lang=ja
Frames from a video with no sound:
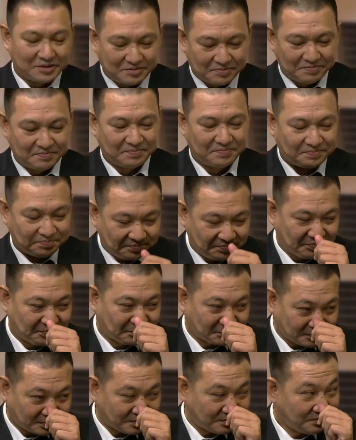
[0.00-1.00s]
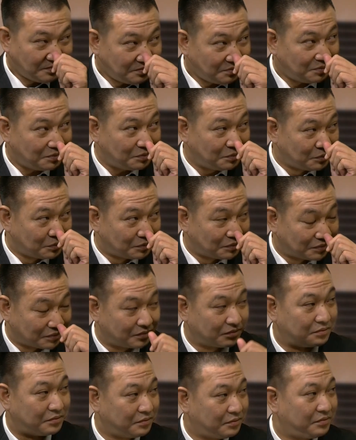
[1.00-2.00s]
でそこからトライアウトを受けて、う
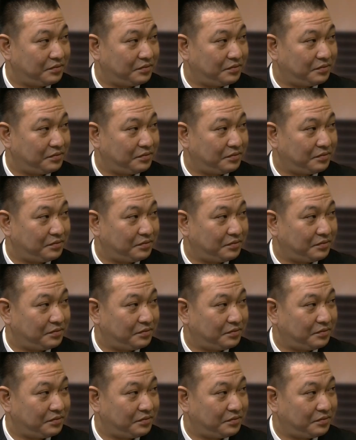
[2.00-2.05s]
ん、